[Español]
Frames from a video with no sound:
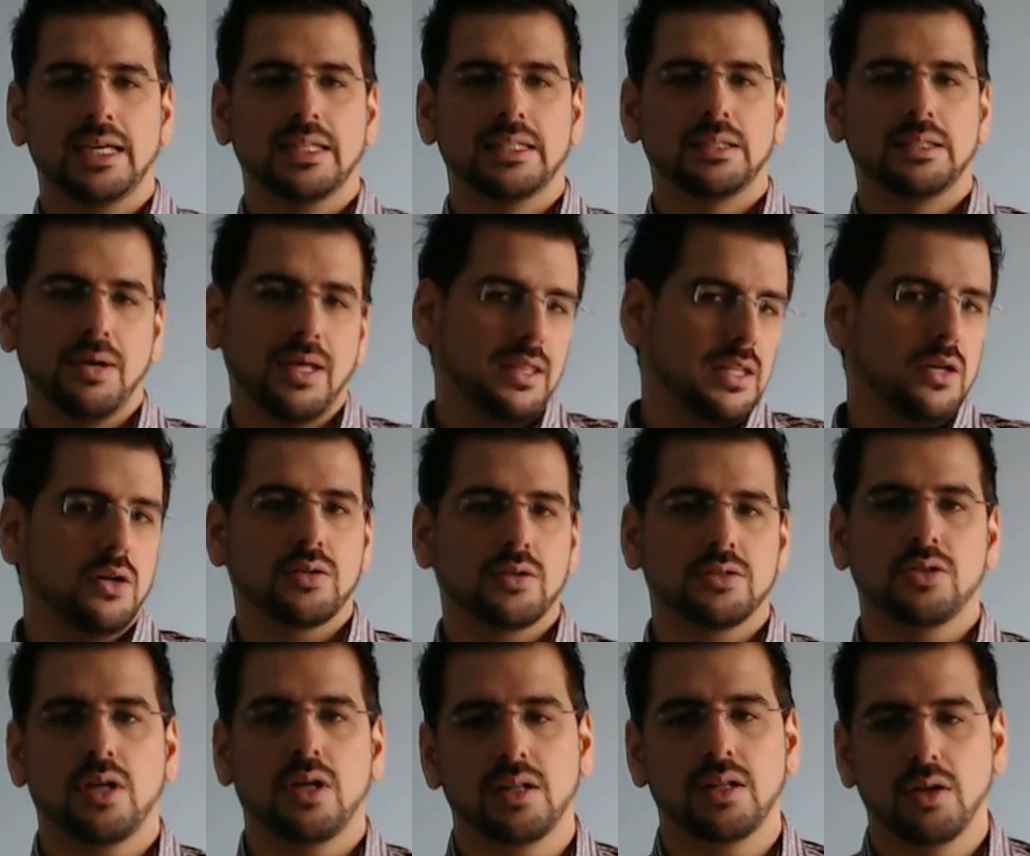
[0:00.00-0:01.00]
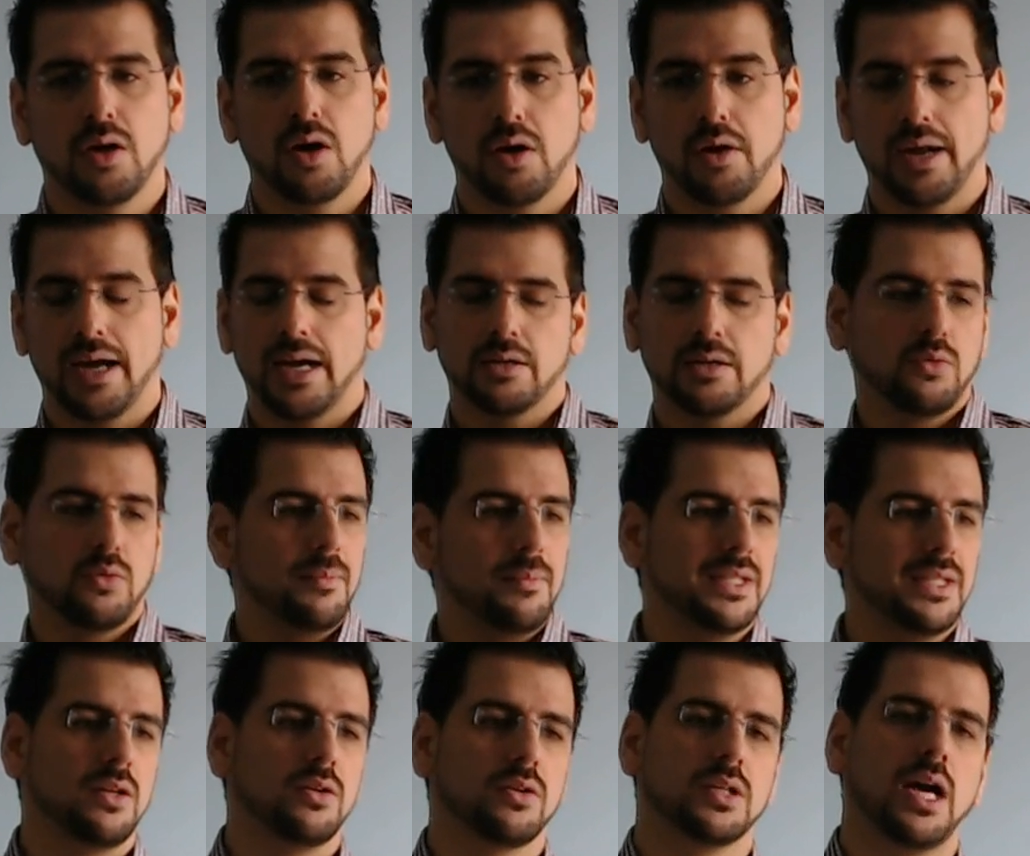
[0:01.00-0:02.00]
Te voy a decir lo que estoy haciendo ahora.
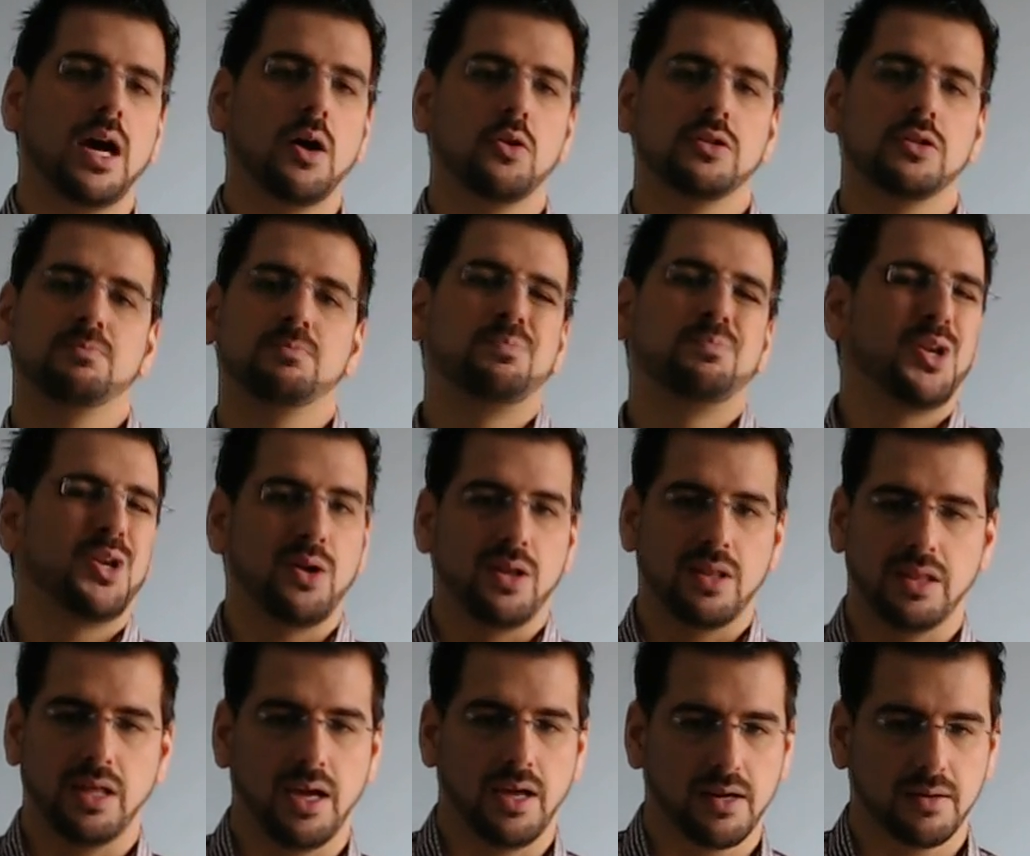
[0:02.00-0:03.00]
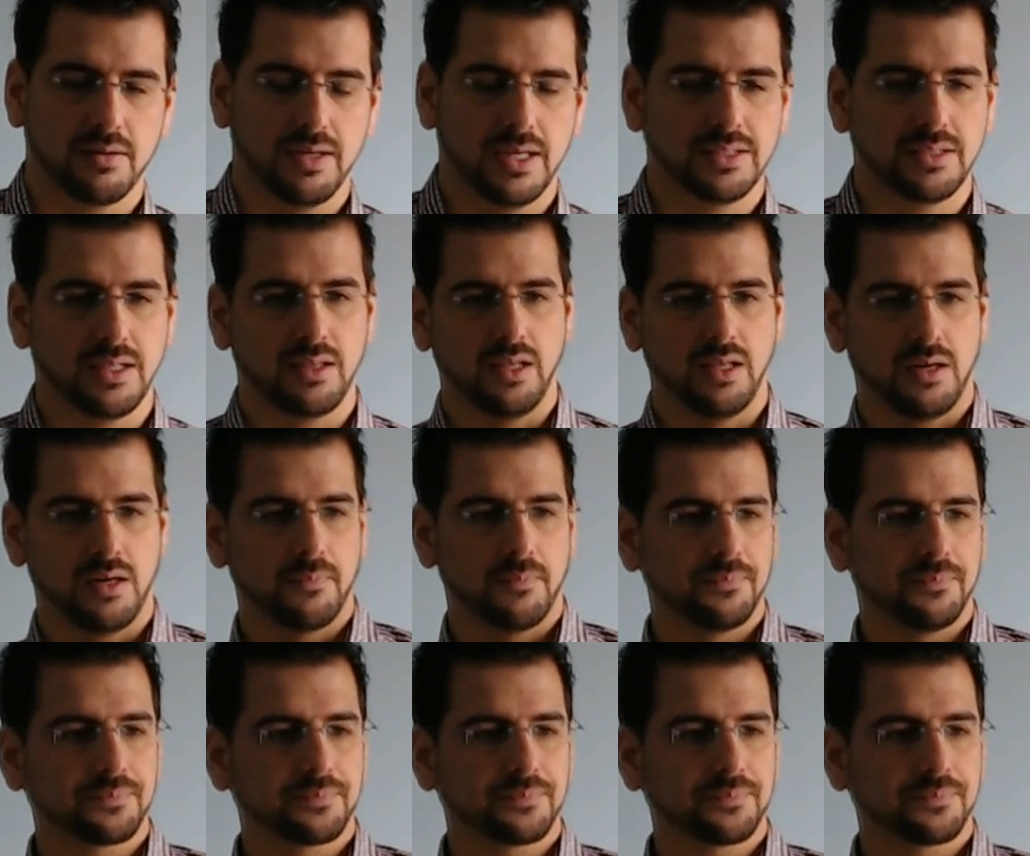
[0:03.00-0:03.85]
Actualmente lo que hago es priorizar, es decir,